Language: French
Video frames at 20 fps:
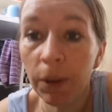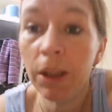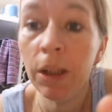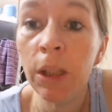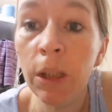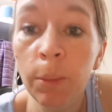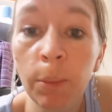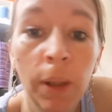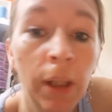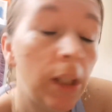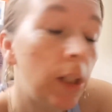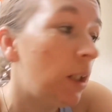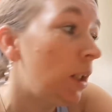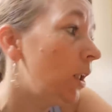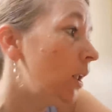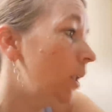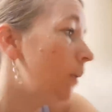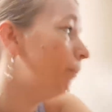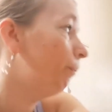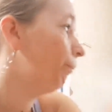mis mes
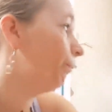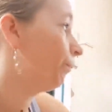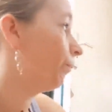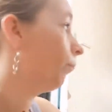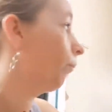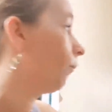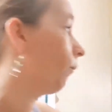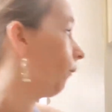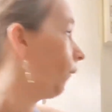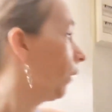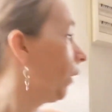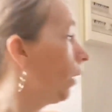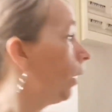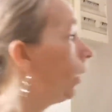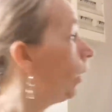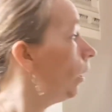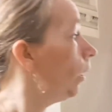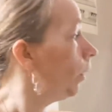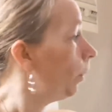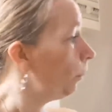
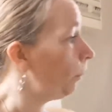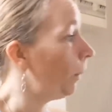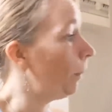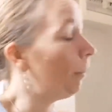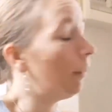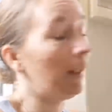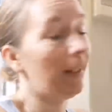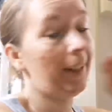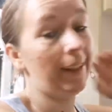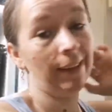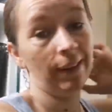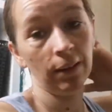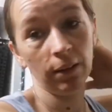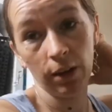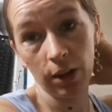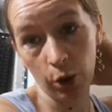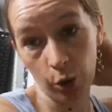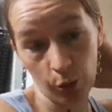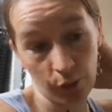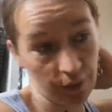mes plaids.
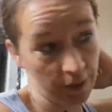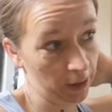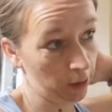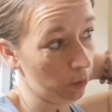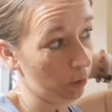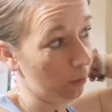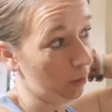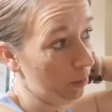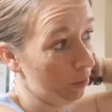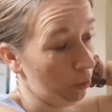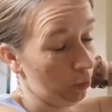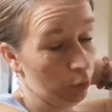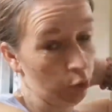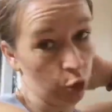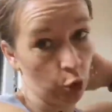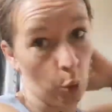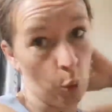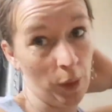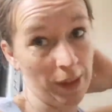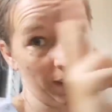Là, je vais faire
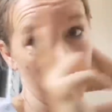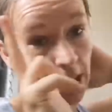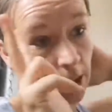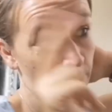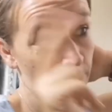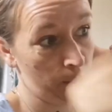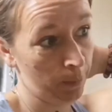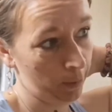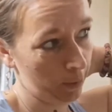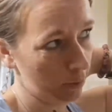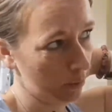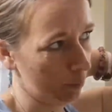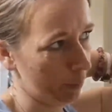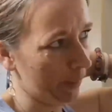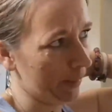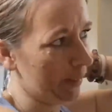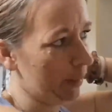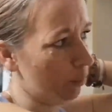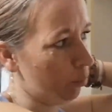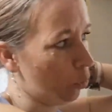une troisième
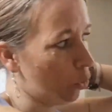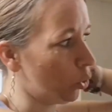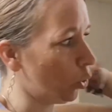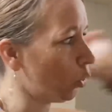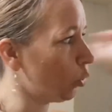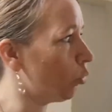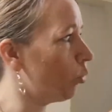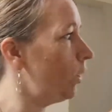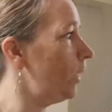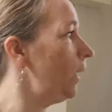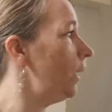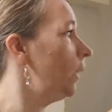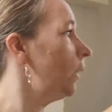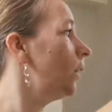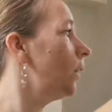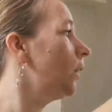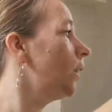bâtée pour aujourd'hui.